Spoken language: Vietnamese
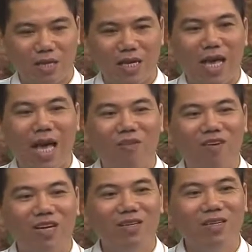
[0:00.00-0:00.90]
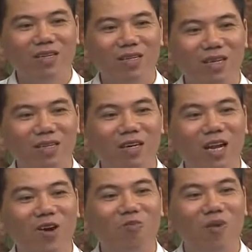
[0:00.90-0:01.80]
là cái ảo với cái người
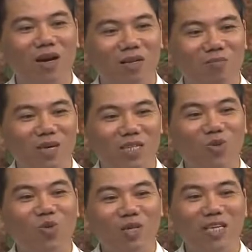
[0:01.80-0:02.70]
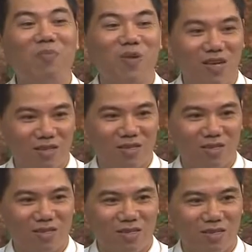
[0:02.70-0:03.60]
đàn ông mà 16 tuổi chị gặp ấy ạ.
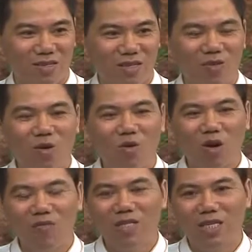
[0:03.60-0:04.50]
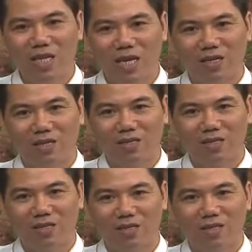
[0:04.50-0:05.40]
Thì con có nói với chị là
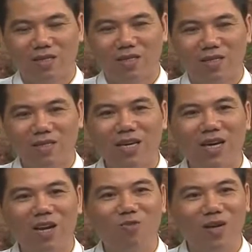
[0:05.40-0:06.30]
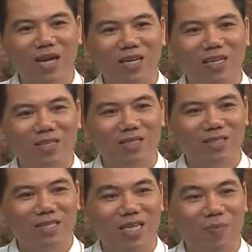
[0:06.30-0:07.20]
cái người đàn ông này
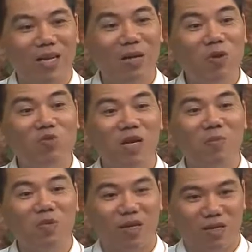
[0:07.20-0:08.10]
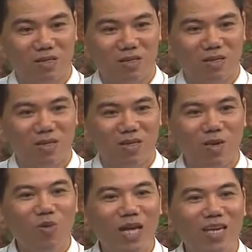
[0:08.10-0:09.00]
chị gặp cái đấy mấy chục năm rồi ạ.
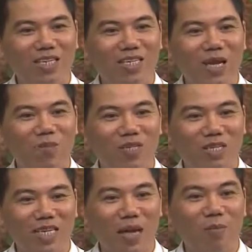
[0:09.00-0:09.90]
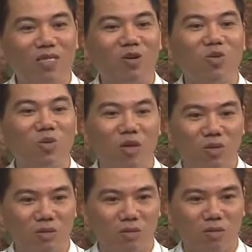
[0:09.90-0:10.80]
Lúc ấy anh ấy chỉ là một chàng trai 16 tuổi thôi.